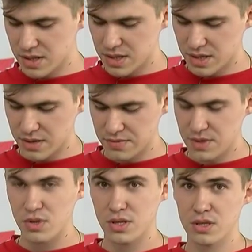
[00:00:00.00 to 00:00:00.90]
– это
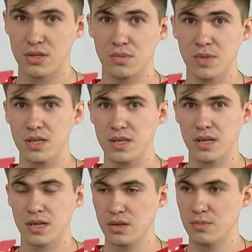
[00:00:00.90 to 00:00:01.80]
всего лишь инструмент,
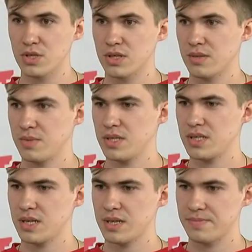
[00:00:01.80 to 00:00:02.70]
которым можно
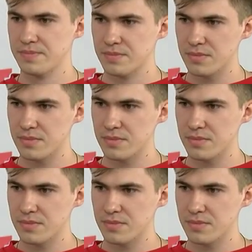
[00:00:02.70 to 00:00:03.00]
добиться